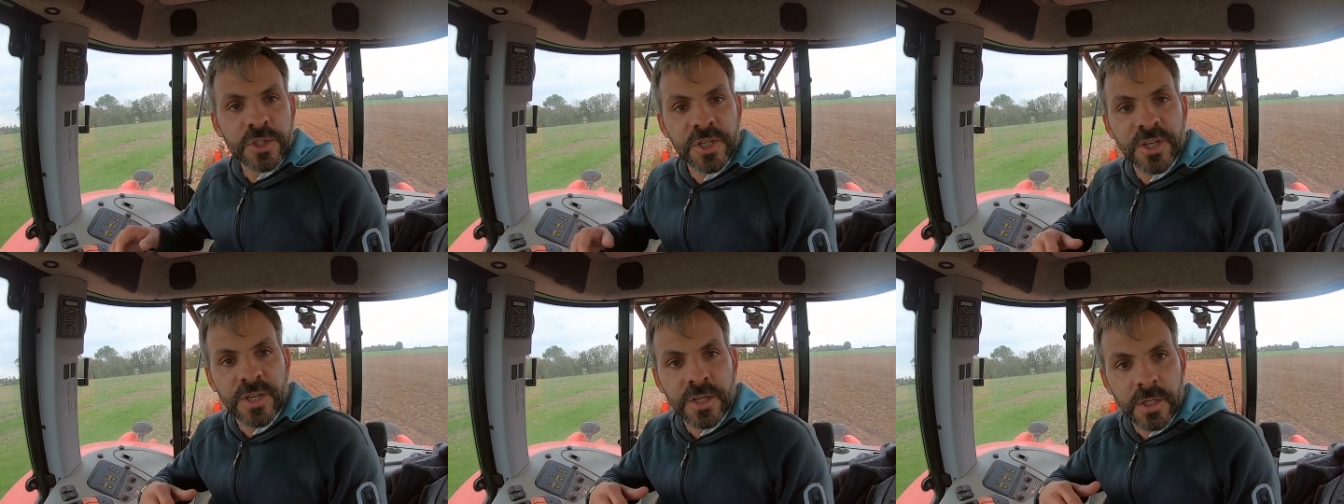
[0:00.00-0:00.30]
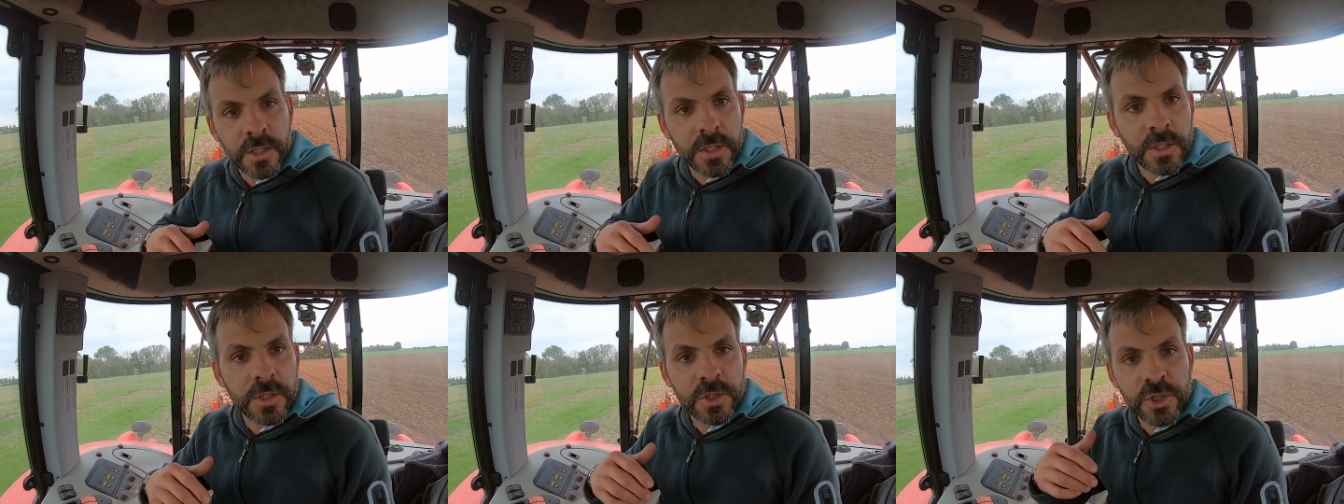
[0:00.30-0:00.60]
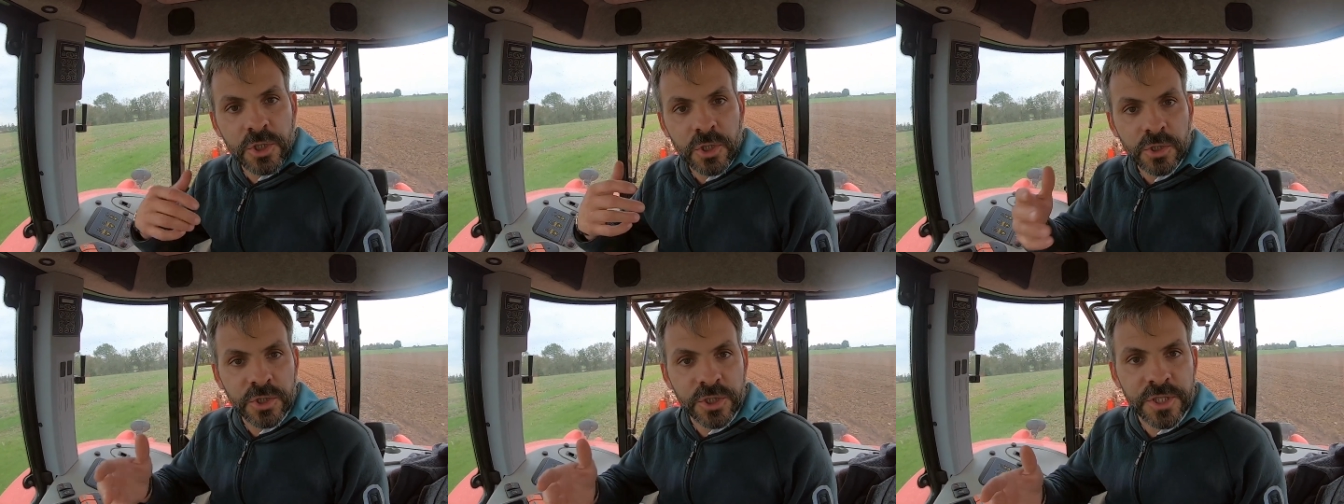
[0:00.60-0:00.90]
j'ai euh,
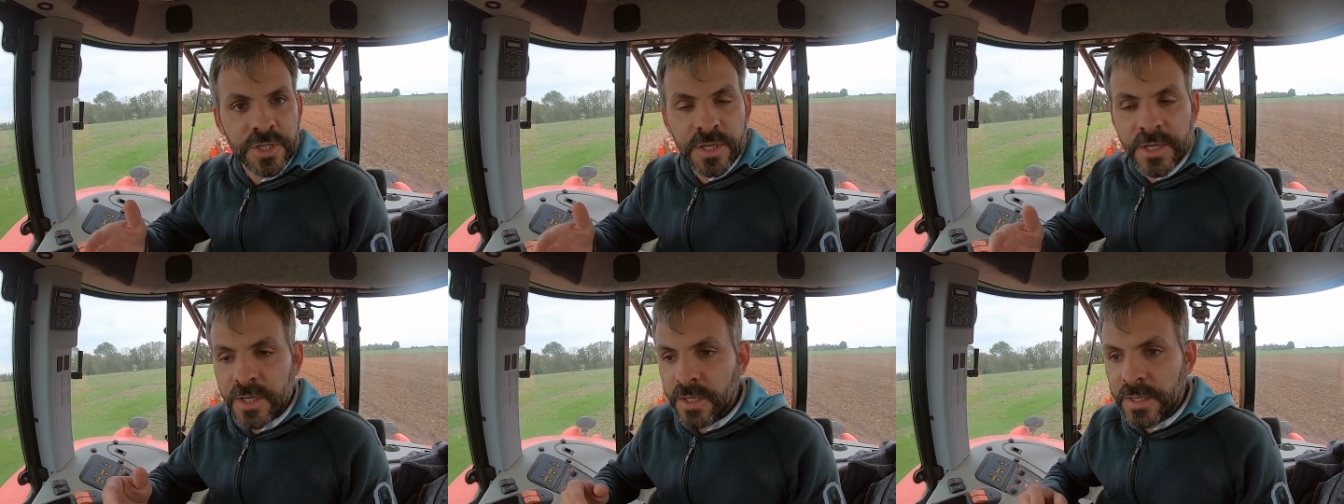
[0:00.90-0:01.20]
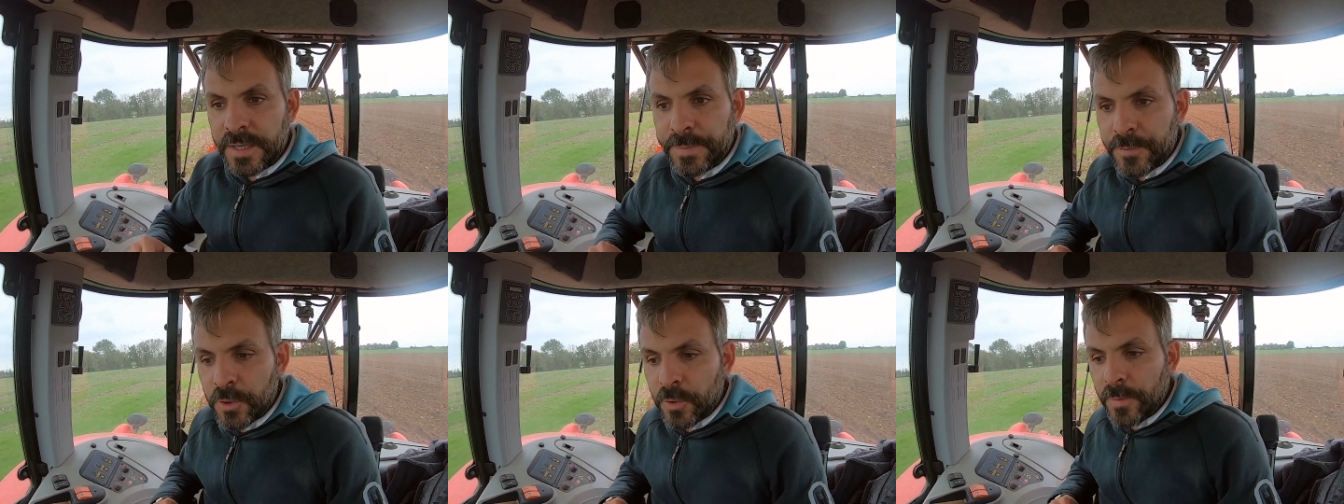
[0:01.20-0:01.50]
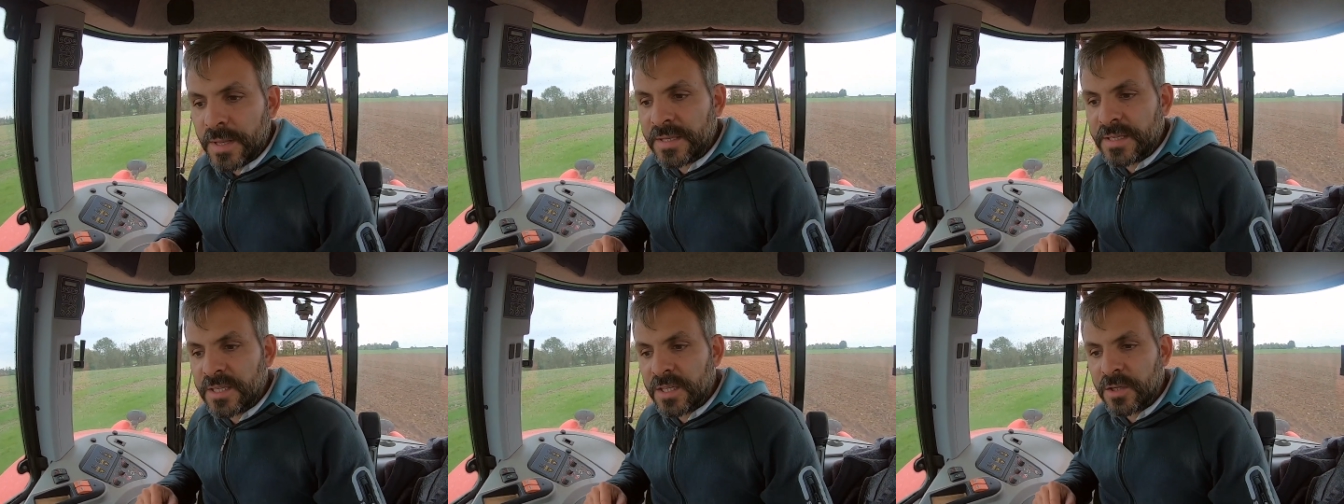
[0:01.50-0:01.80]
changé euh, les
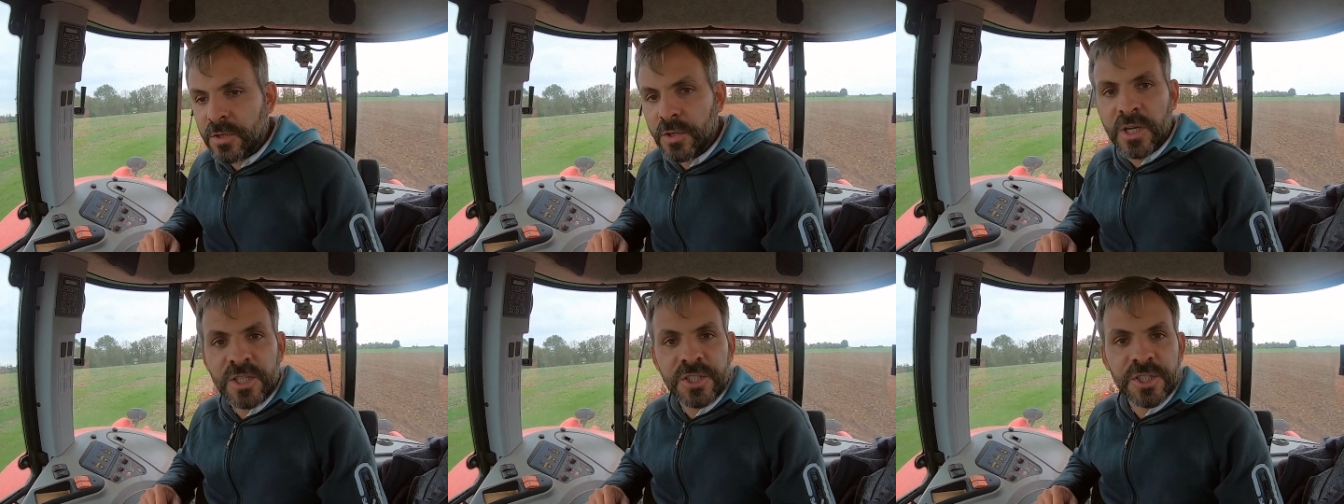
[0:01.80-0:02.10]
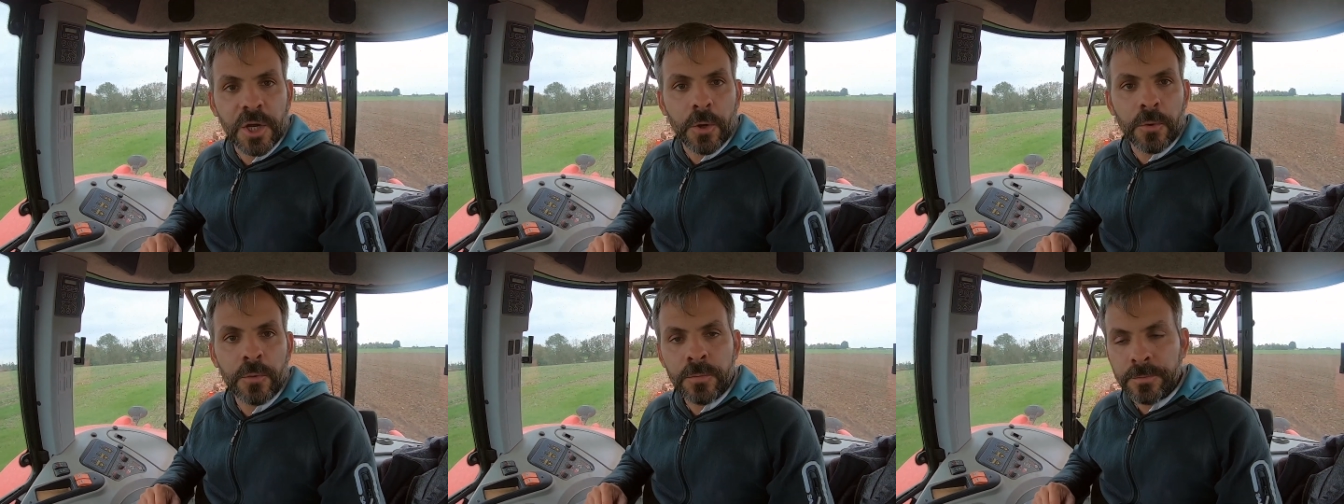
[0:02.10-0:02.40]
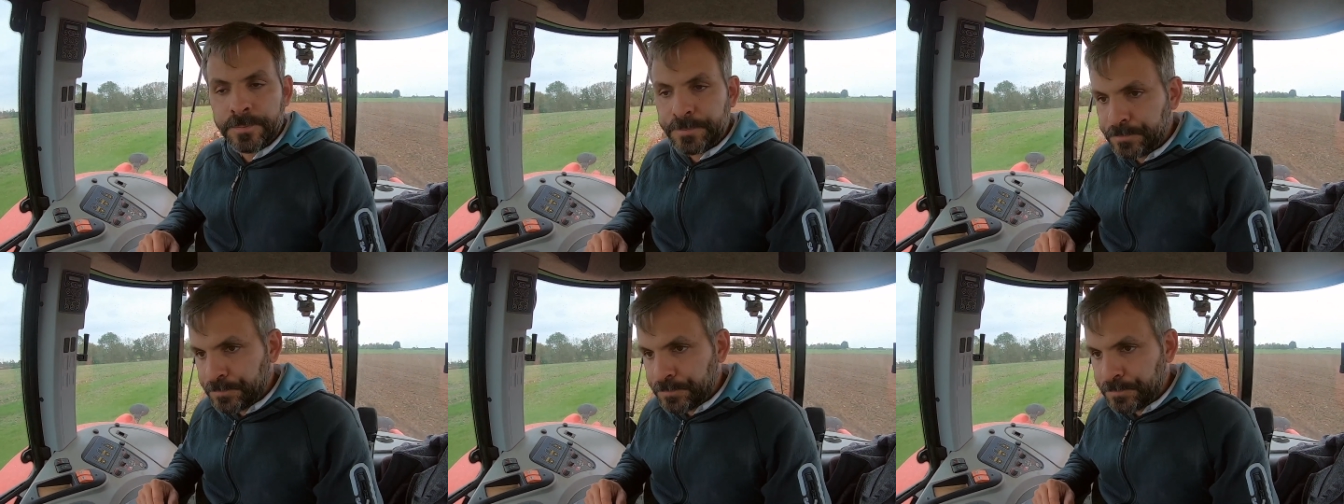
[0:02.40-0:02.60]
pneumatiques de la charrue,